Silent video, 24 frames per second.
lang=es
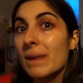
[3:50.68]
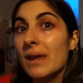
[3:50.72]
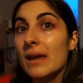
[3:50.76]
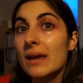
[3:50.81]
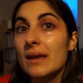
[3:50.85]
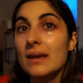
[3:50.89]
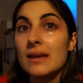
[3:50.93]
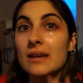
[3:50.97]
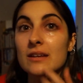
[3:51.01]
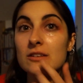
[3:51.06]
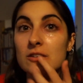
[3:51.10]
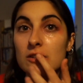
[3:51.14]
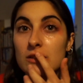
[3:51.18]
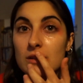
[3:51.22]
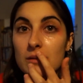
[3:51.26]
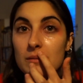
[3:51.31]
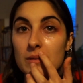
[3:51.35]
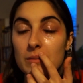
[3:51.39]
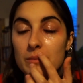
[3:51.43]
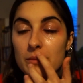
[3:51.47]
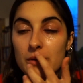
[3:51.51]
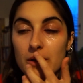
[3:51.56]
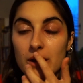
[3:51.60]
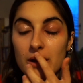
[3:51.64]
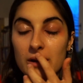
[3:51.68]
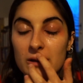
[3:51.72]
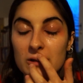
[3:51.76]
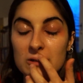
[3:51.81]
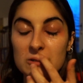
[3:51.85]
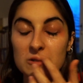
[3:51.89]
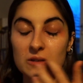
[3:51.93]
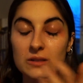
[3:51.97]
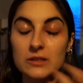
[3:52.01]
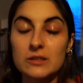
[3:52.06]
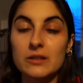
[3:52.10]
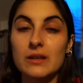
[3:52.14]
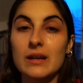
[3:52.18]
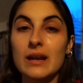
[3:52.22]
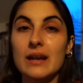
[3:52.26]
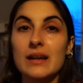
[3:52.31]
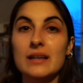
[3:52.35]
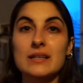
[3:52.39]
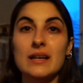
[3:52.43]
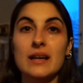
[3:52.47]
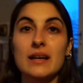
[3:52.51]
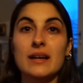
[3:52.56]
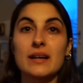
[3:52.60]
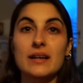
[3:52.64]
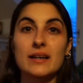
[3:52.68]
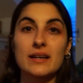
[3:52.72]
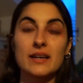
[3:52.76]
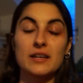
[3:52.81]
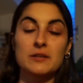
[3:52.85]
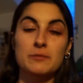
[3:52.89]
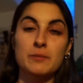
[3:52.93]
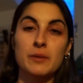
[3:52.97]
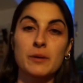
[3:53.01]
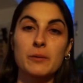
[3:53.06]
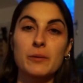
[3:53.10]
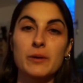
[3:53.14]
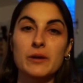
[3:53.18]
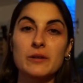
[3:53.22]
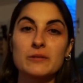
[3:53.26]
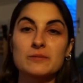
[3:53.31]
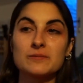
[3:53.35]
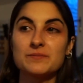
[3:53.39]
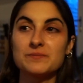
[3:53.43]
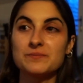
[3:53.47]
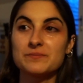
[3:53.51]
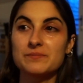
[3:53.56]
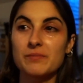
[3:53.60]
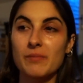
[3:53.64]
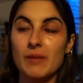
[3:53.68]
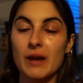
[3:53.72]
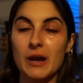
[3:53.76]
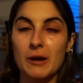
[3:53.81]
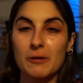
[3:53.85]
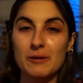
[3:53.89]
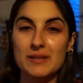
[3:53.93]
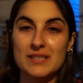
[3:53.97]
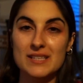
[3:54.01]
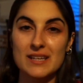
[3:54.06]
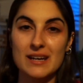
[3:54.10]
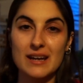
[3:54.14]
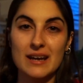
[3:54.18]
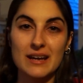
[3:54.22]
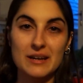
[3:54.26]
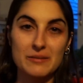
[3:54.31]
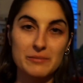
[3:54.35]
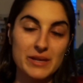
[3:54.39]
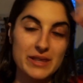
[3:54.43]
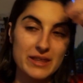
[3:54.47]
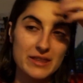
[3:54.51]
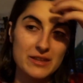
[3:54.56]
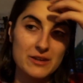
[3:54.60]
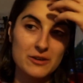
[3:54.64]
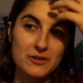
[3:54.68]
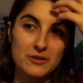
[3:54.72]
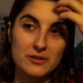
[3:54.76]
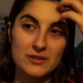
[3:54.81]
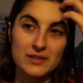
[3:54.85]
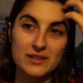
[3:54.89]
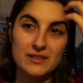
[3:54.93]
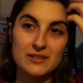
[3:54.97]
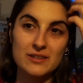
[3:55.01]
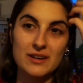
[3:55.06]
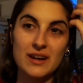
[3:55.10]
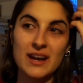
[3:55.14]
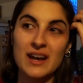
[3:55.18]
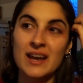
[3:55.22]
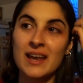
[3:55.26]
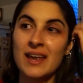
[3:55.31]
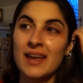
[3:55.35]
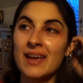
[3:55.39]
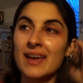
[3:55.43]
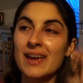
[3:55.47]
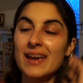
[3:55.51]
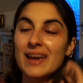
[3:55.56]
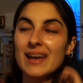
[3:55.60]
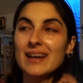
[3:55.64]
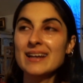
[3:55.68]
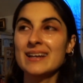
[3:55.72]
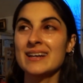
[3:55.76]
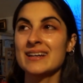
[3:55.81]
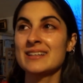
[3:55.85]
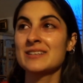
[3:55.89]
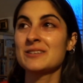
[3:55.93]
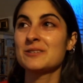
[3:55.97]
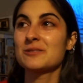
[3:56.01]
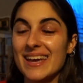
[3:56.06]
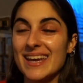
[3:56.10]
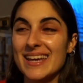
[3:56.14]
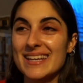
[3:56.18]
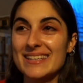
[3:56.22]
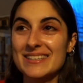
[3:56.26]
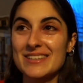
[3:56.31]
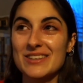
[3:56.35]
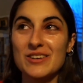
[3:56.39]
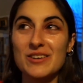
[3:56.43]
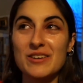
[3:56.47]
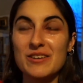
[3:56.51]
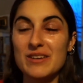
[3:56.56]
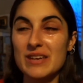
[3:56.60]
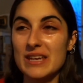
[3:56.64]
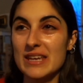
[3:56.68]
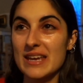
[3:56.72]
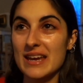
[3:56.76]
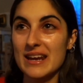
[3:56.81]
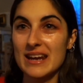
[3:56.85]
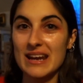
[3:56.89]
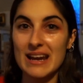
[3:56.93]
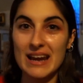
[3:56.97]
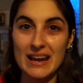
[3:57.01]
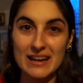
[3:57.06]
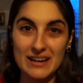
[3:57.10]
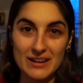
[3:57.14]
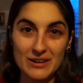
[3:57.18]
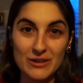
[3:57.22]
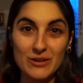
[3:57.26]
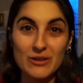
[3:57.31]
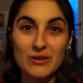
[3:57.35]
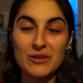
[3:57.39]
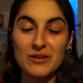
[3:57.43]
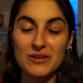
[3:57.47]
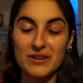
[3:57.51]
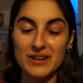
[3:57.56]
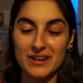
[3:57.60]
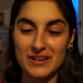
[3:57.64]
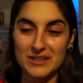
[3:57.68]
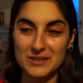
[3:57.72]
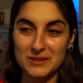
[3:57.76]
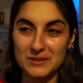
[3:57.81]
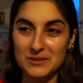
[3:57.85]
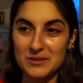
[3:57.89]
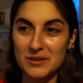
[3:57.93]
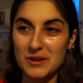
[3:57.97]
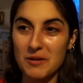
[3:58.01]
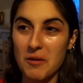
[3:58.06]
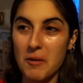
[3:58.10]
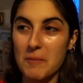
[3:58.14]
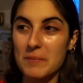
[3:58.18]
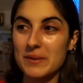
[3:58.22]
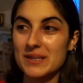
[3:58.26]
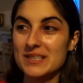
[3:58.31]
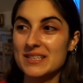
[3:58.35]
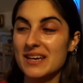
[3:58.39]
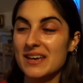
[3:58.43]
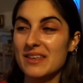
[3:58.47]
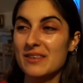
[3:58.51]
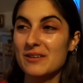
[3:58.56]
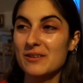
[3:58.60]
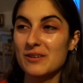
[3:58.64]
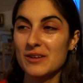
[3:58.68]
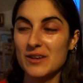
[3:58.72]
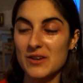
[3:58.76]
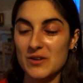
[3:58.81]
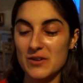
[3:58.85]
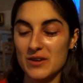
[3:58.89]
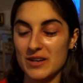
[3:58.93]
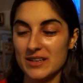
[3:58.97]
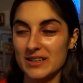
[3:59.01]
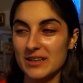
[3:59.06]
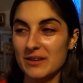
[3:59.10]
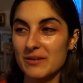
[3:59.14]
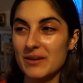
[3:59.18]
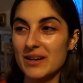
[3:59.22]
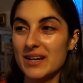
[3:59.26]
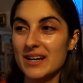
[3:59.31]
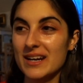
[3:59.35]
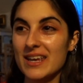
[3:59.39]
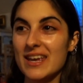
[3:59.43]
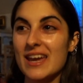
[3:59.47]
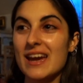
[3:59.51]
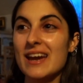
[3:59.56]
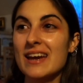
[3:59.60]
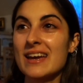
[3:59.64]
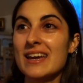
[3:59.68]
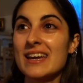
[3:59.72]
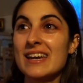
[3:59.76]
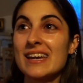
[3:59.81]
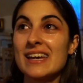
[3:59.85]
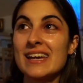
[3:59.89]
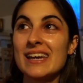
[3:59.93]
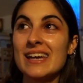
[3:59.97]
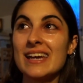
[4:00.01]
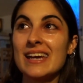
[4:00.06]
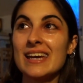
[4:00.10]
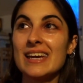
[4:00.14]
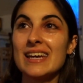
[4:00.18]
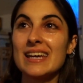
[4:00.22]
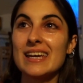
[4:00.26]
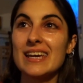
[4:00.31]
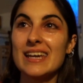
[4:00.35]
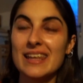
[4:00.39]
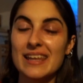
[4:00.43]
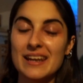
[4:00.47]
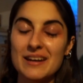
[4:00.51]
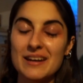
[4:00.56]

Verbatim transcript: Y esto también porque ahora os cuento las alergias, pero bueno, me acabo de echar la crema de hidrocortisona. El caso, estoy ya en el alergólogo, que ahora os cuento lo que me ha pasado y lo que tengo alergia. Y de